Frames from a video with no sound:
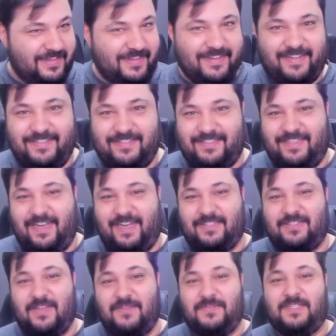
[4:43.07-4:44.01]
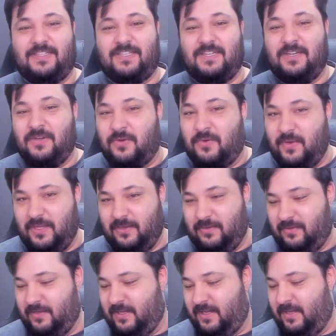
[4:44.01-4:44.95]
Cães e gatos deve ser
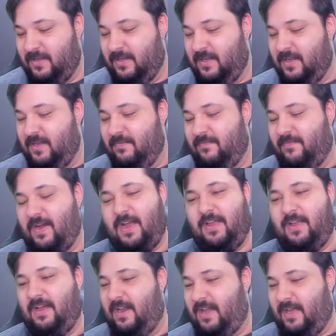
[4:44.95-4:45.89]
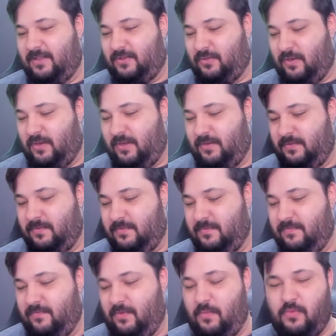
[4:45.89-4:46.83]
tranquilo, né? Vai, aleatório.
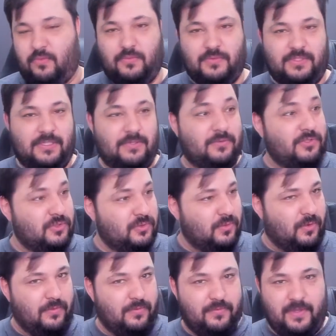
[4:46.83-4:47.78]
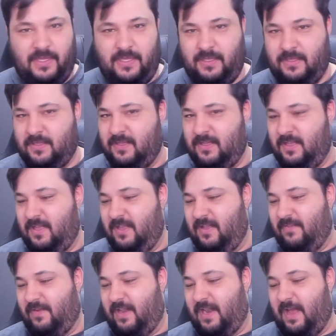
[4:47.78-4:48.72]
Vamos com 5 de novo, hein?
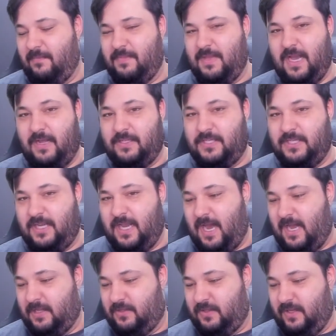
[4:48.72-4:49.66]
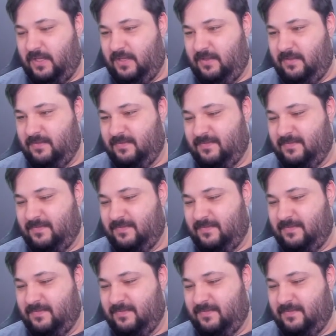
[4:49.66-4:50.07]
Vai lá, miado de gato, hein?